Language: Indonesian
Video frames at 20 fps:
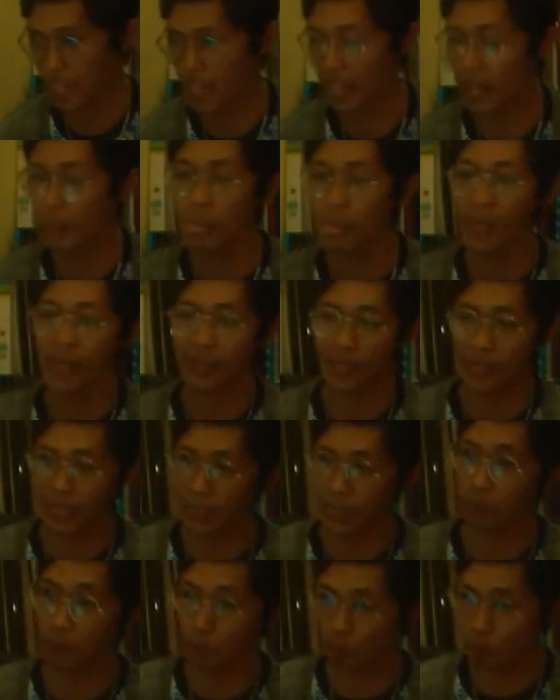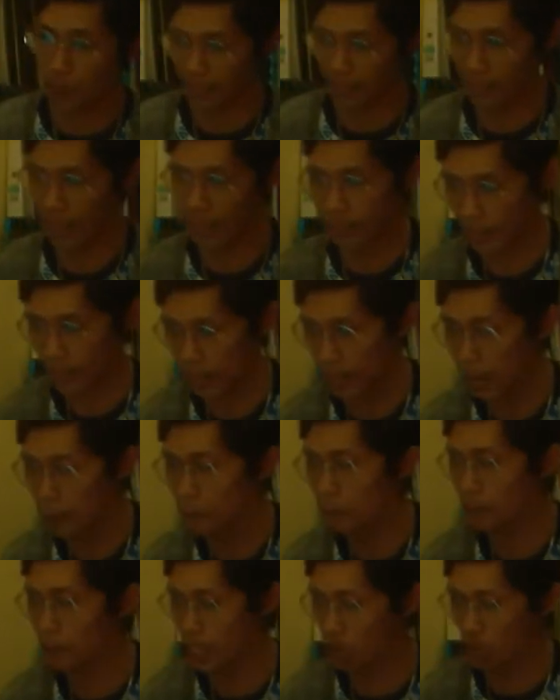ya dia ibu rumah
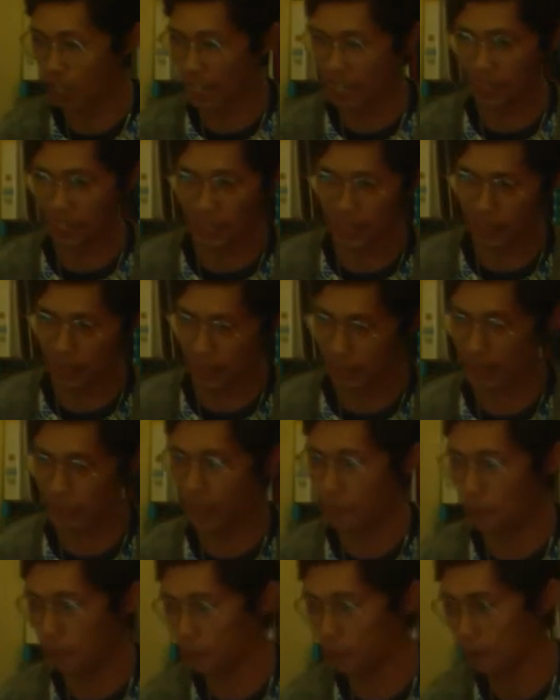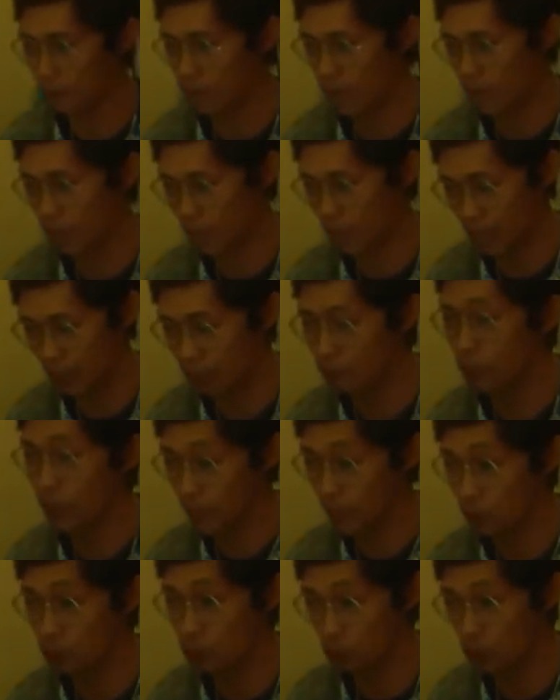tangga dia orang Kristen yang eh, saya
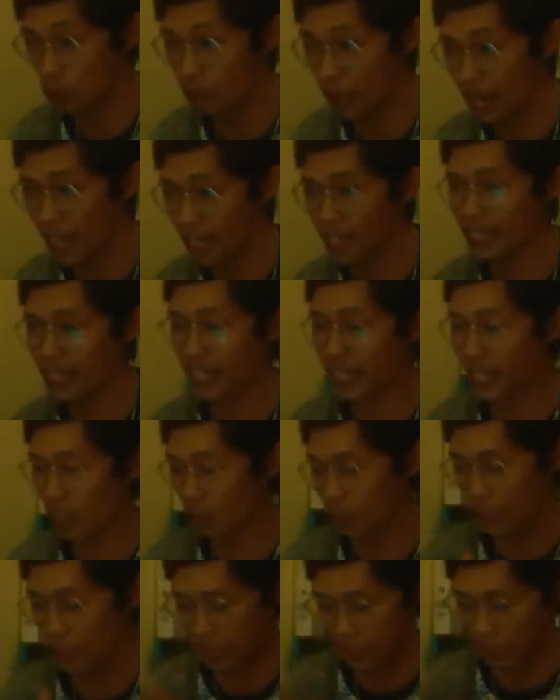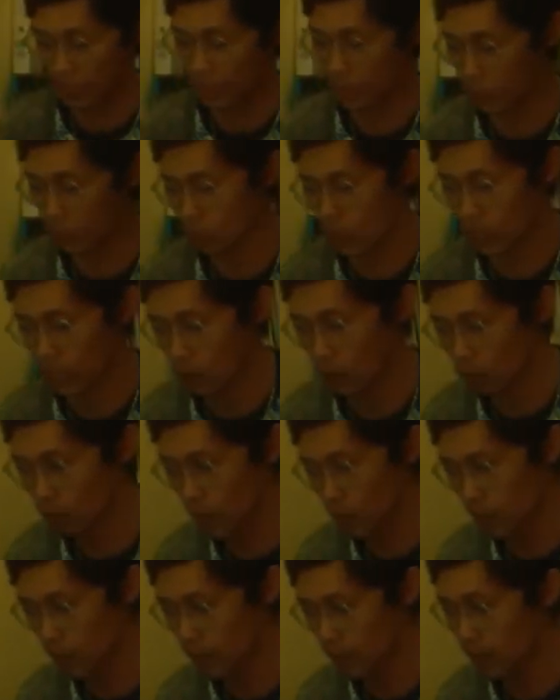pikir cukup baik ya kalau dilihat dari
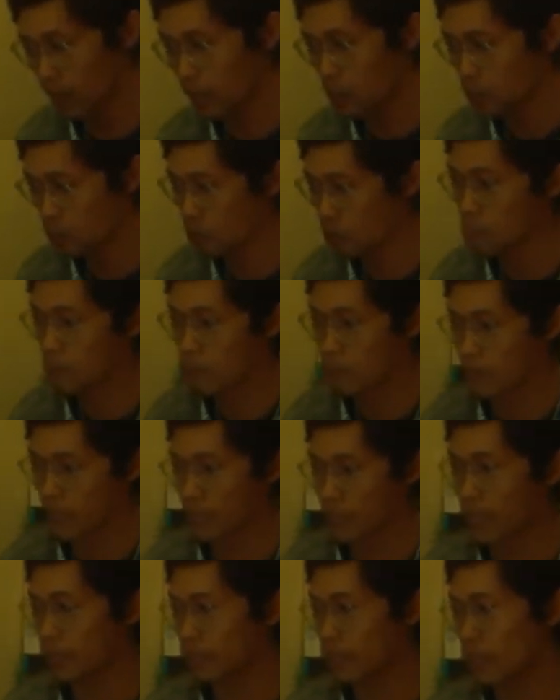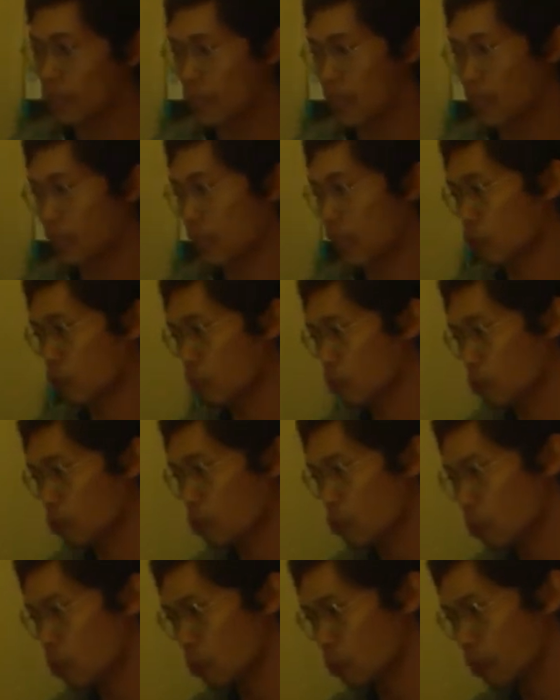tulisan-tulisannya cukup memberkati salah satu
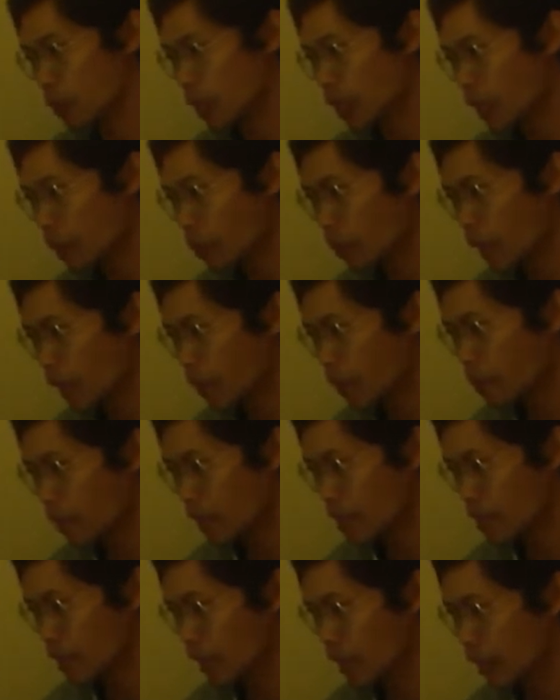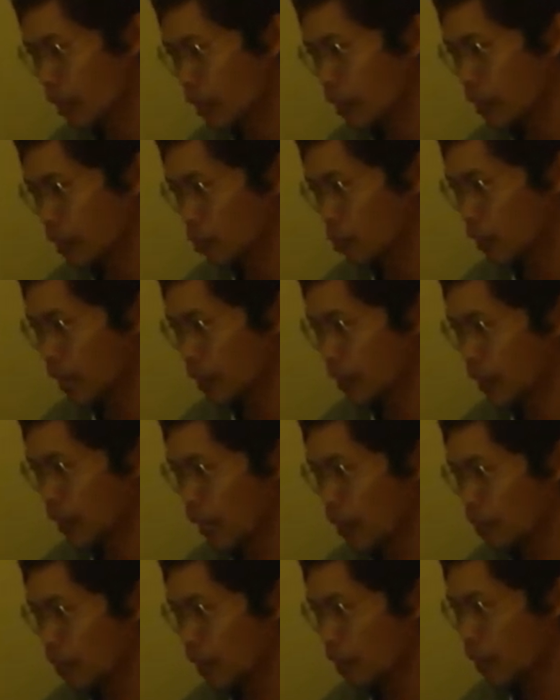buku-bukunya yang paling bestseller itu
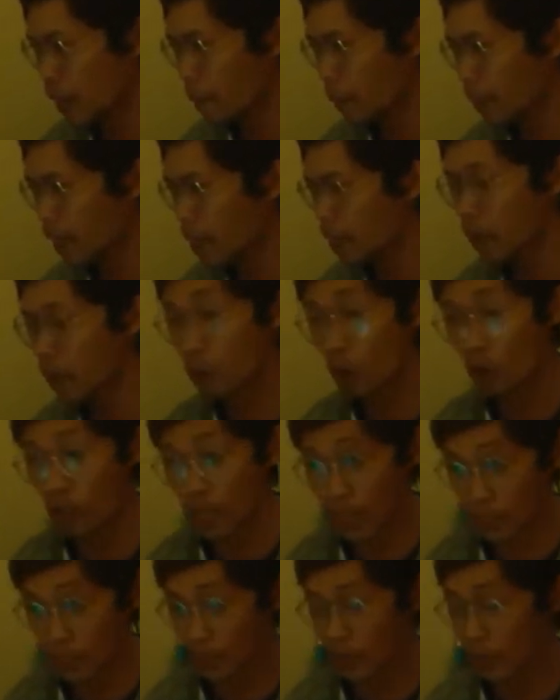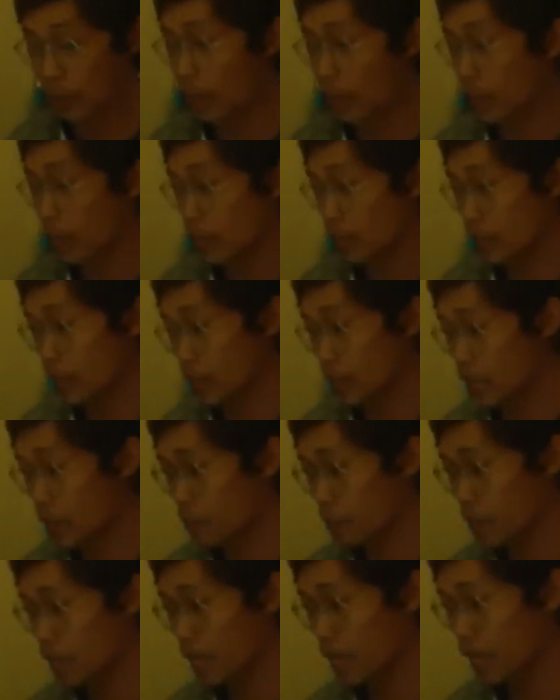ada namanya Prayer Worry jadi dia